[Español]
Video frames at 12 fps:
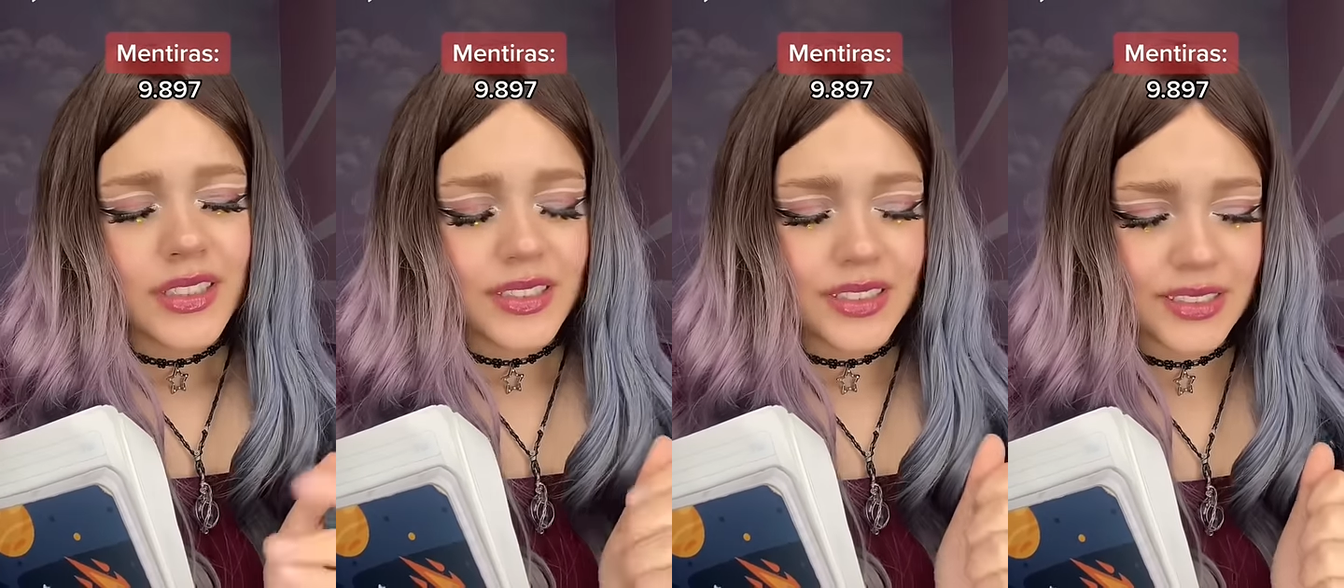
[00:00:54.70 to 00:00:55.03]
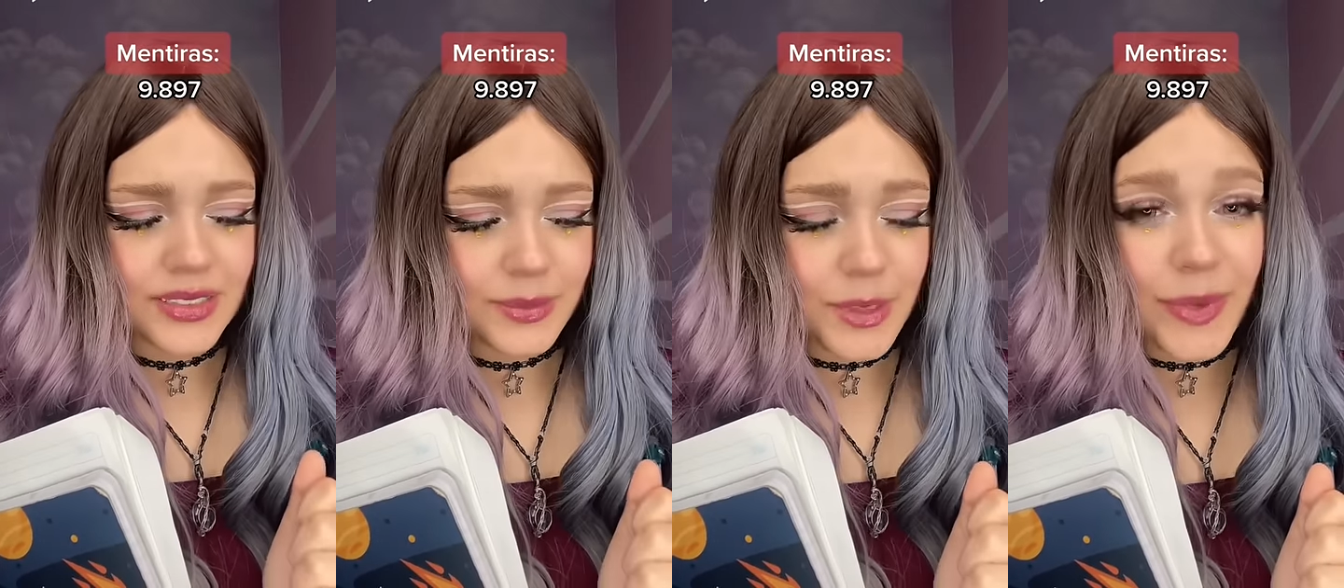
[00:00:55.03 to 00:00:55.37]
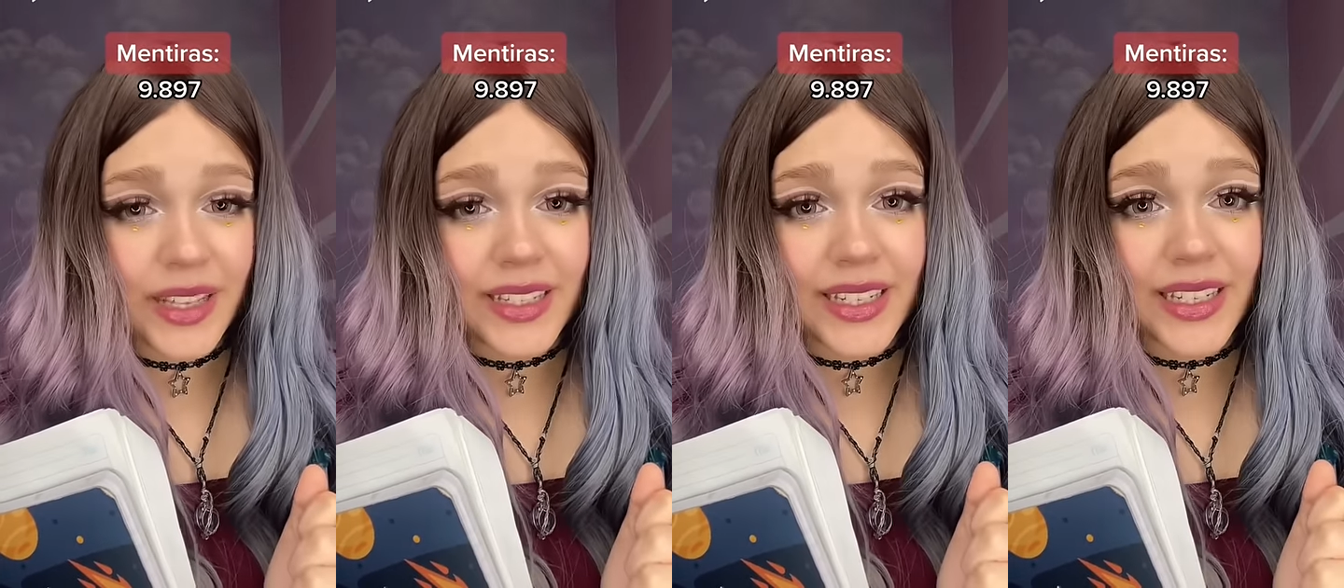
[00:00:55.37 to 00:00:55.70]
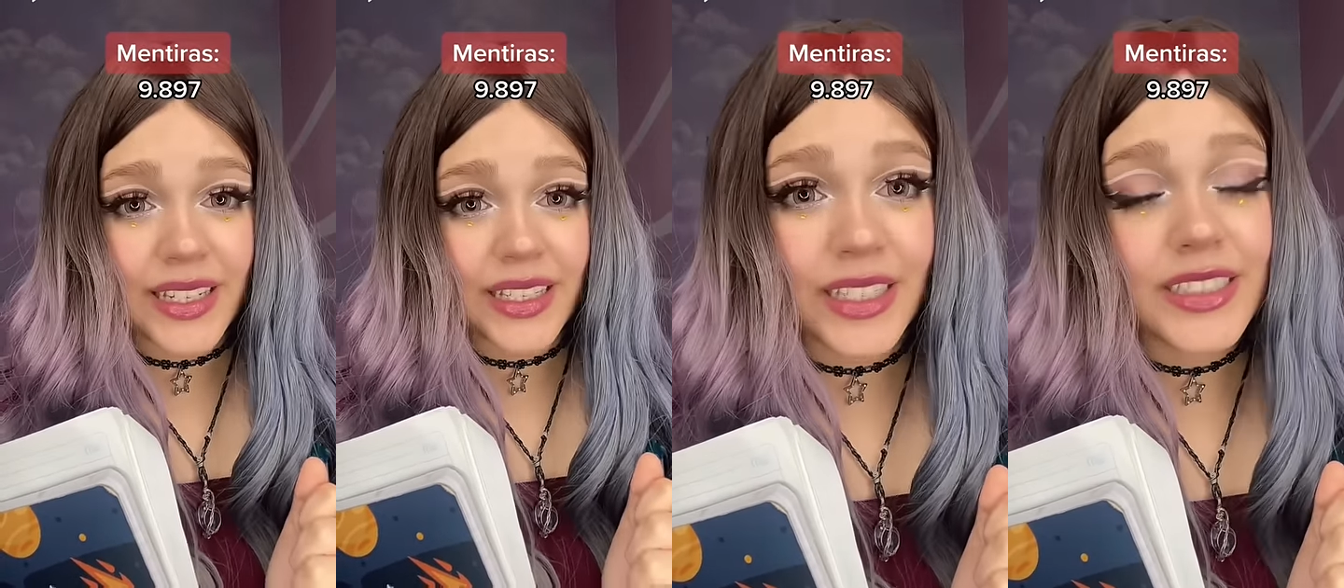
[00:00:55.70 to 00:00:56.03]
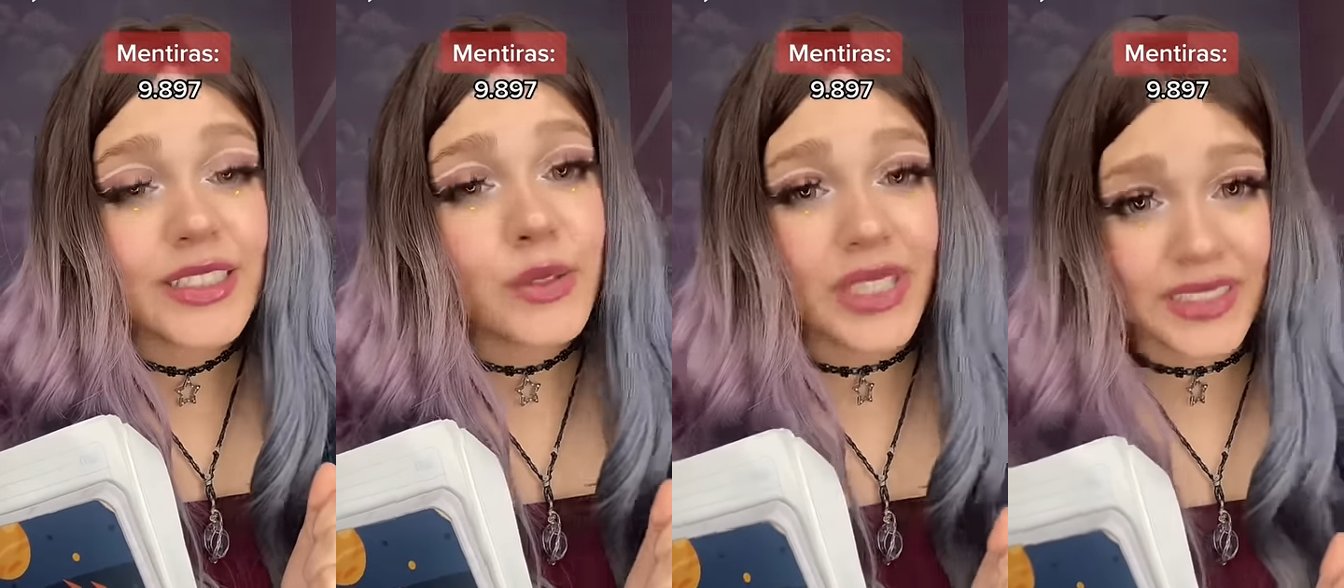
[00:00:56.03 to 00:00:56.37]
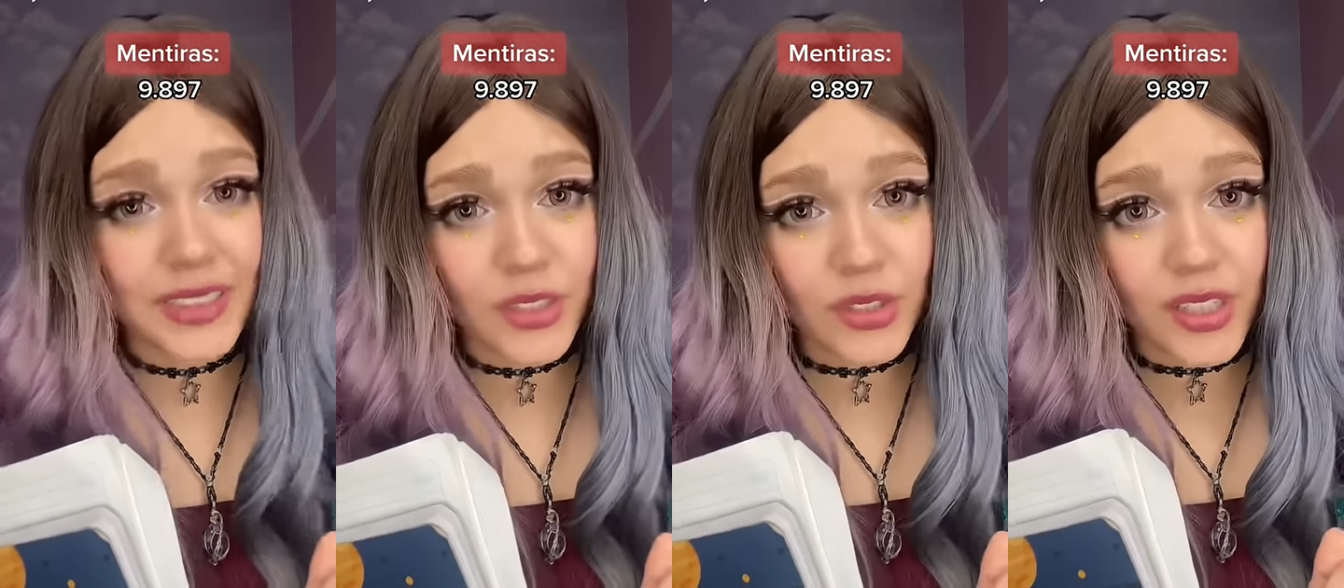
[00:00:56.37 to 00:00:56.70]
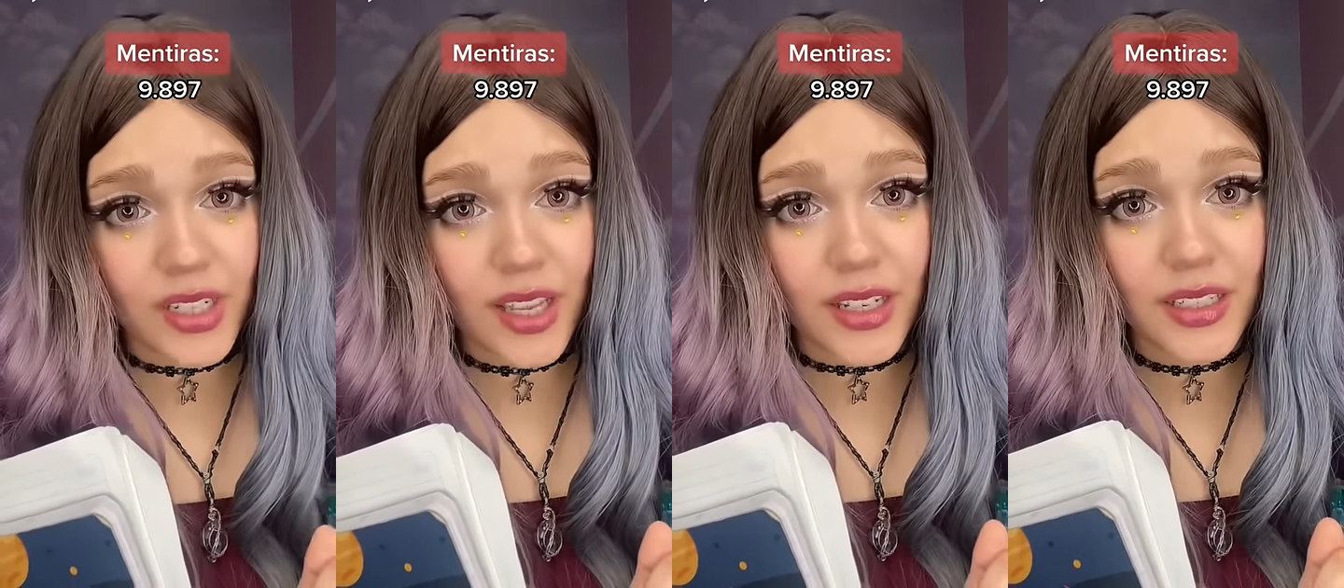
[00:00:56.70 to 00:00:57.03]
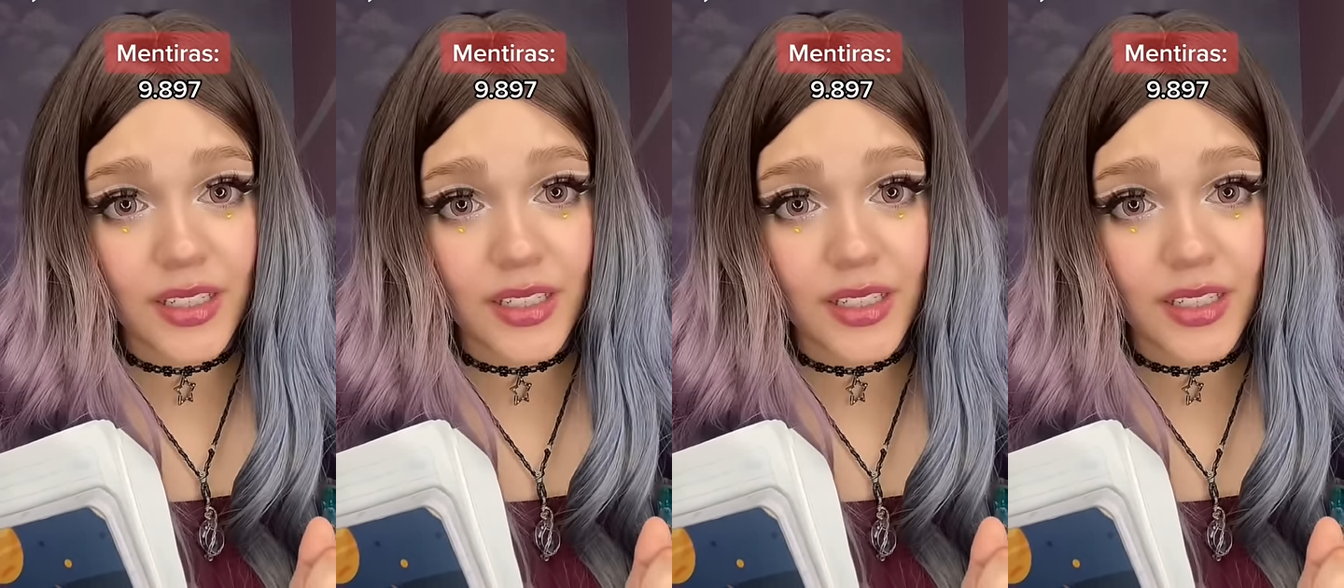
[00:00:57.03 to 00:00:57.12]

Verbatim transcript: Mi padre es un asesino serial.